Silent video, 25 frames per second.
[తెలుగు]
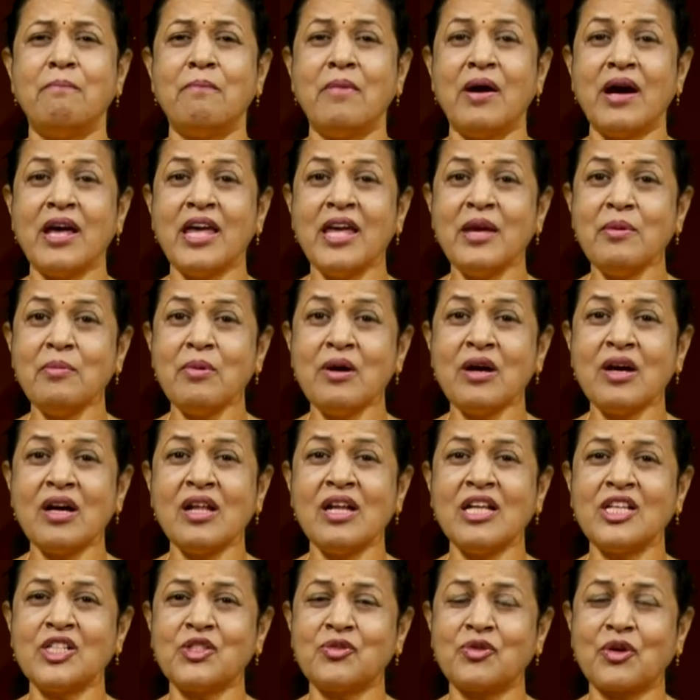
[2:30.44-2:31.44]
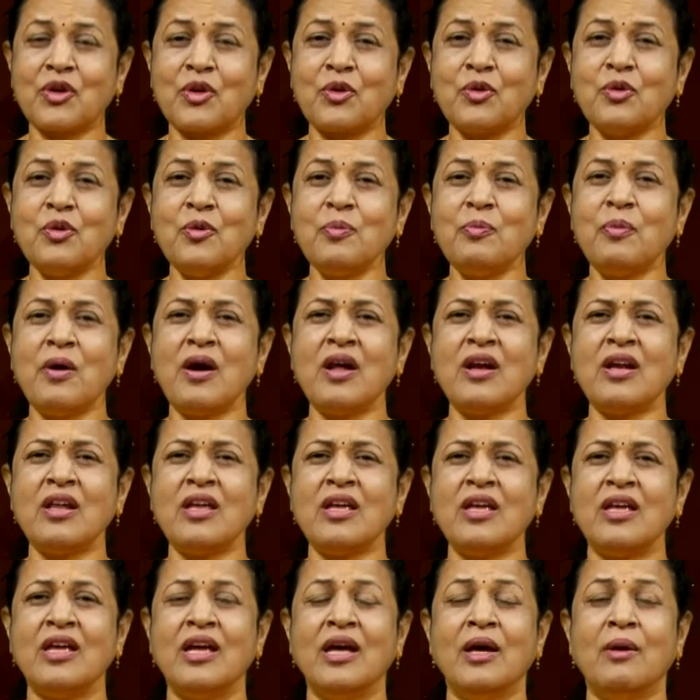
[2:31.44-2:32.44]
మహిమగల
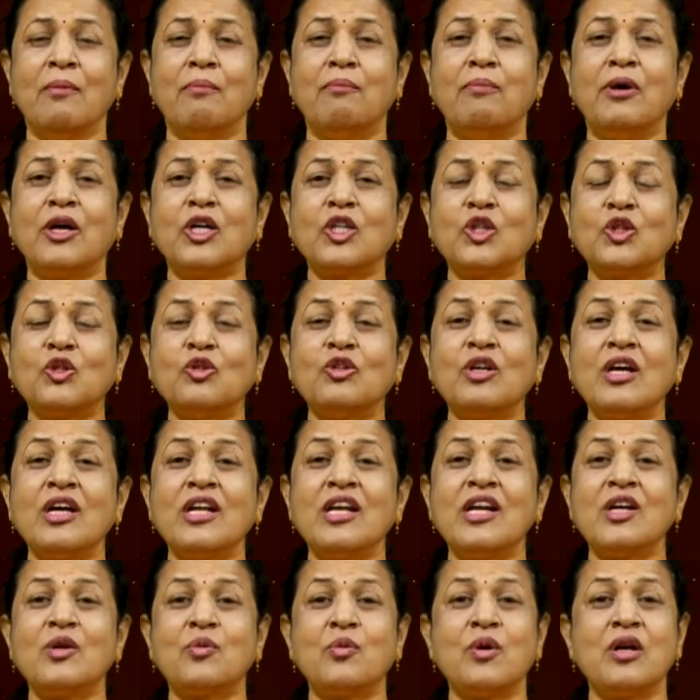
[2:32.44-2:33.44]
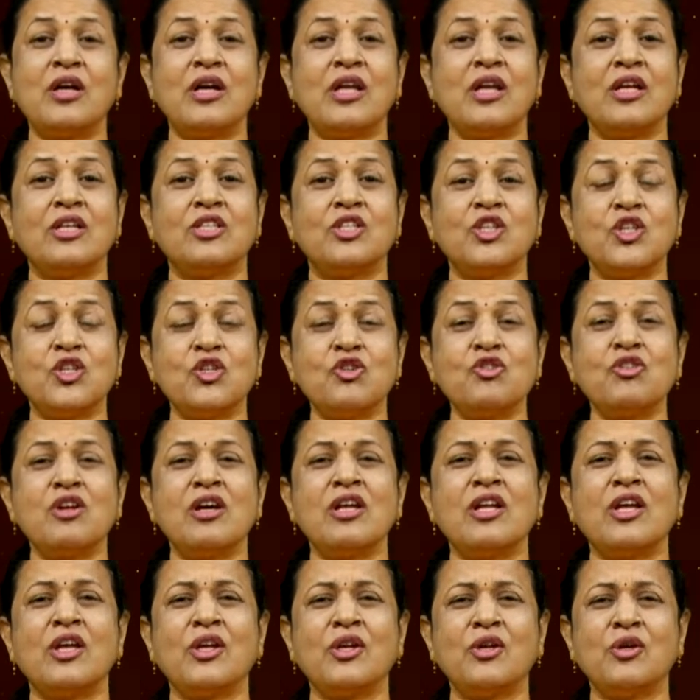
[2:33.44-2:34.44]
స్వరూపాన్ని భక్తుడైనటువంటి
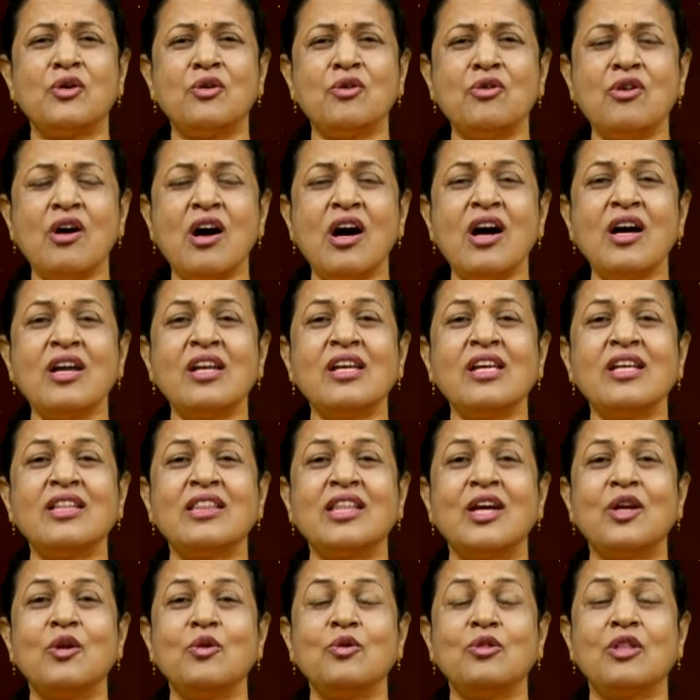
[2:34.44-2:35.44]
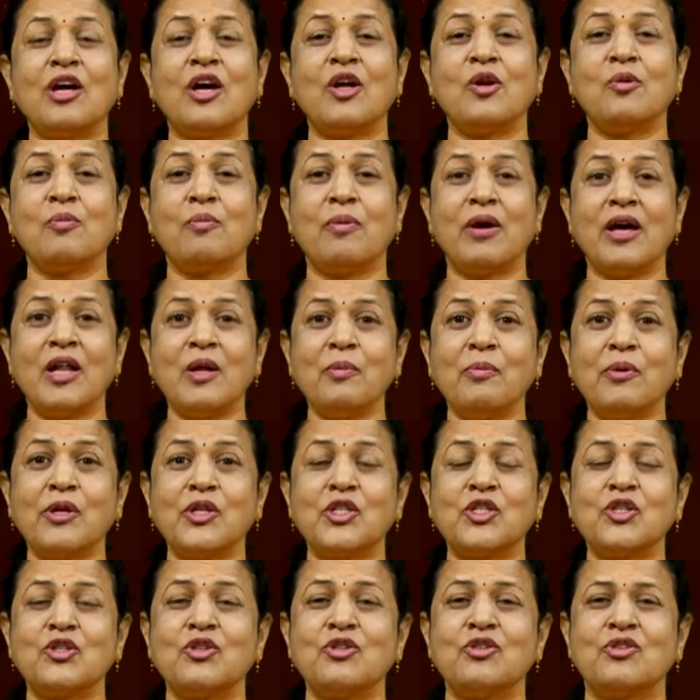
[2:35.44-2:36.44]
శిష్యుడైన యోహానికి తన్ను తాను
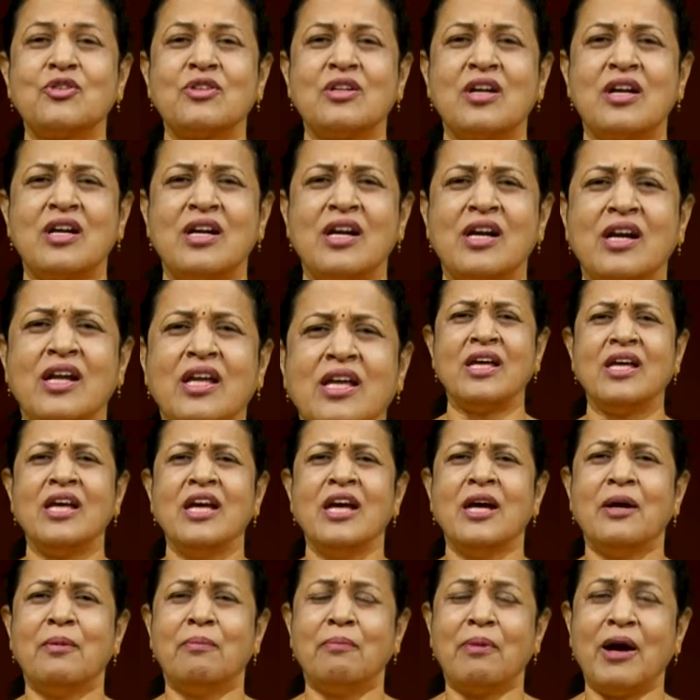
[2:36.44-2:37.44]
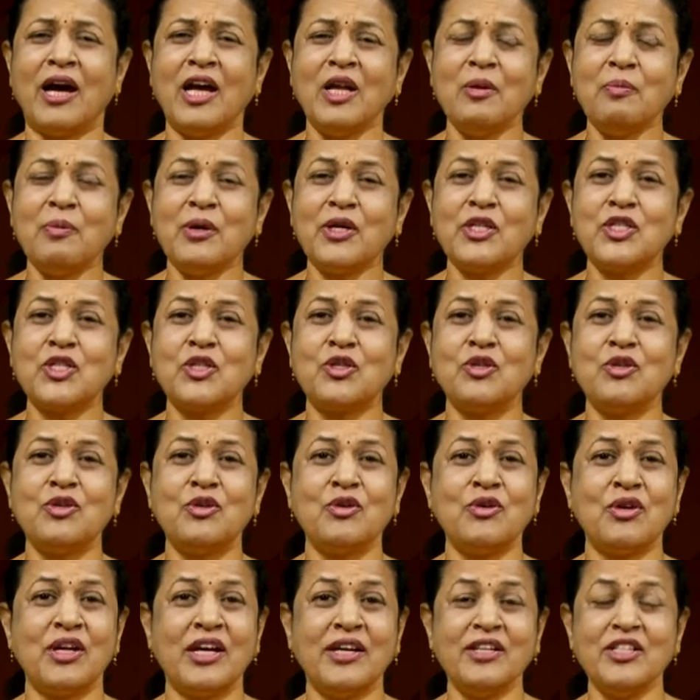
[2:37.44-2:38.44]
బయలుపరుచుకుంటున్నాడండి
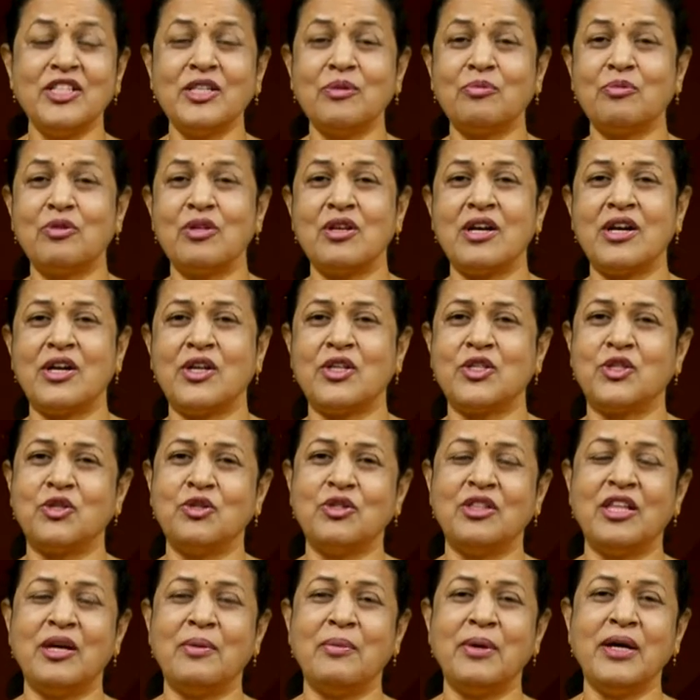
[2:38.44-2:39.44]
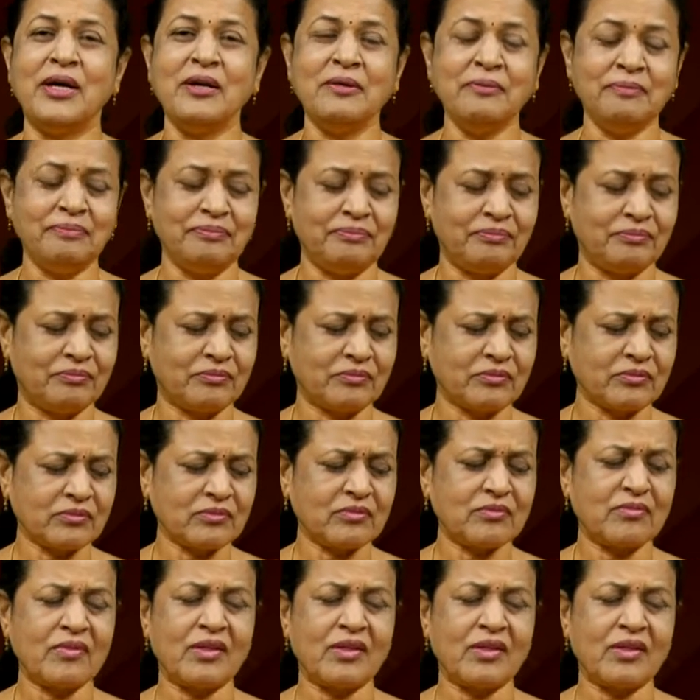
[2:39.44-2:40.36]
బయలుపరుచుకుంటూ ఏం చెప్తున్నాడో చూద్దామా ఆయన